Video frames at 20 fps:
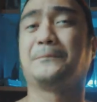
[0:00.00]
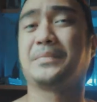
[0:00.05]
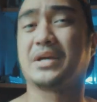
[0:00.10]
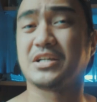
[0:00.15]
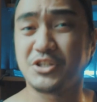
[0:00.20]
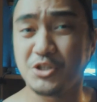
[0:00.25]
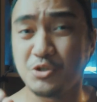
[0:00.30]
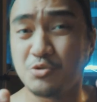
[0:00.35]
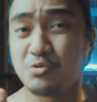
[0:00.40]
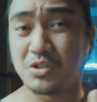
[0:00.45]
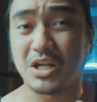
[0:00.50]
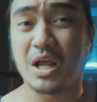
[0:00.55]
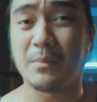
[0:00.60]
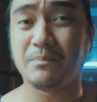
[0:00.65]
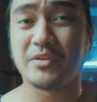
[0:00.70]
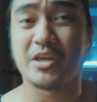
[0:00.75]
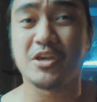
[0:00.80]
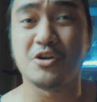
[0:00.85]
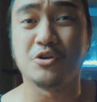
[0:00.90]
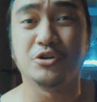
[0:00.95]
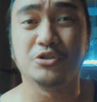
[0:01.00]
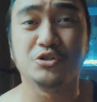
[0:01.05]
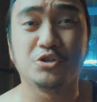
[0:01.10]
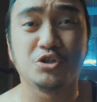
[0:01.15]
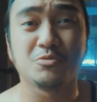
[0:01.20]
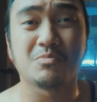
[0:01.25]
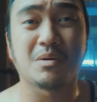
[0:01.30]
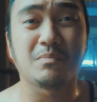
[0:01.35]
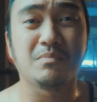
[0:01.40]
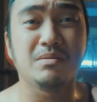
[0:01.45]
Kasi yung clap na yon
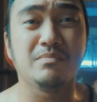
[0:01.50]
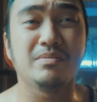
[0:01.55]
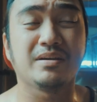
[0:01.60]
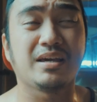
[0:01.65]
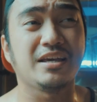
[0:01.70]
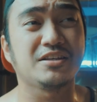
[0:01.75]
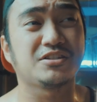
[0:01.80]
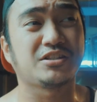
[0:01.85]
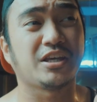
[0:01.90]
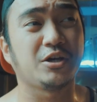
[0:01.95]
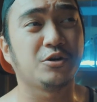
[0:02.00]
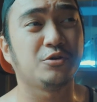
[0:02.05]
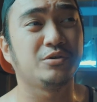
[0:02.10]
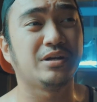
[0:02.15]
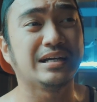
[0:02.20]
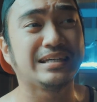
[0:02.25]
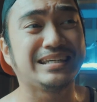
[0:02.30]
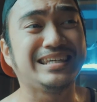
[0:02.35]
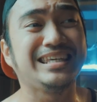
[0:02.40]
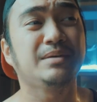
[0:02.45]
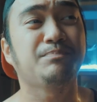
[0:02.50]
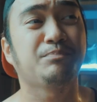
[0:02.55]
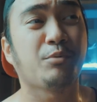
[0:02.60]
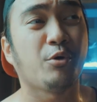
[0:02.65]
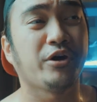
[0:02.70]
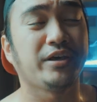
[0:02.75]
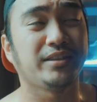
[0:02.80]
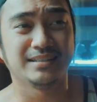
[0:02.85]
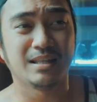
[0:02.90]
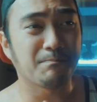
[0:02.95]
yun yung magbibigay sa iyo ng key
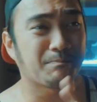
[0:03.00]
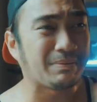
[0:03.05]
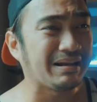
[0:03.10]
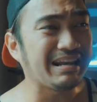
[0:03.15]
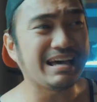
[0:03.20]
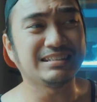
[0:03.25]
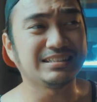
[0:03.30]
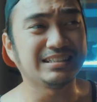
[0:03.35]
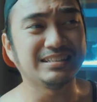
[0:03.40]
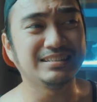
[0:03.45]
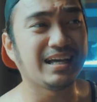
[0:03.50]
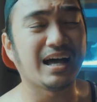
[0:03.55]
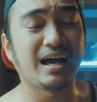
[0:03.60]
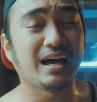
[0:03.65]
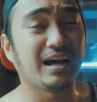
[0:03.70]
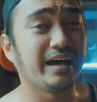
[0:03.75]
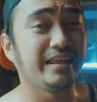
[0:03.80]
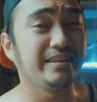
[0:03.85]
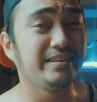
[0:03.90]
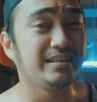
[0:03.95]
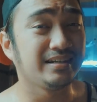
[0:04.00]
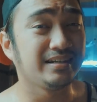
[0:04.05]
point, ng palatandaan